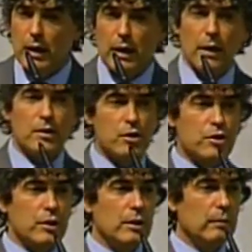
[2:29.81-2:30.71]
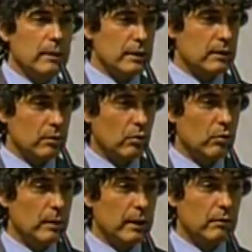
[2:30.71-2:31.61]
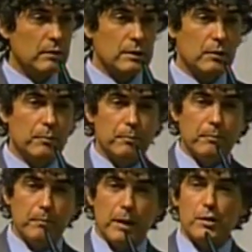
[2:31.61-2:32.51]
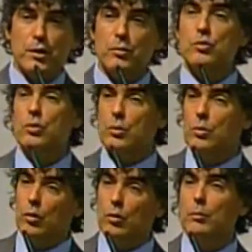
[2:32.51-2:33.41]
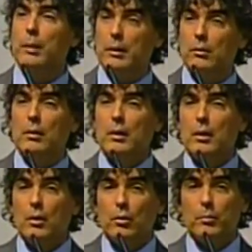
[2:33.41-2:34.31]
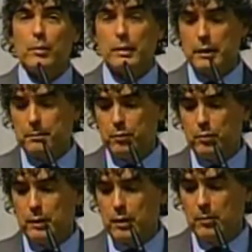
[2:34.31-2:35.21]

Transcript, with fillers: eh, redigiram esse documento, estão pedindo socorro para o, o poder público.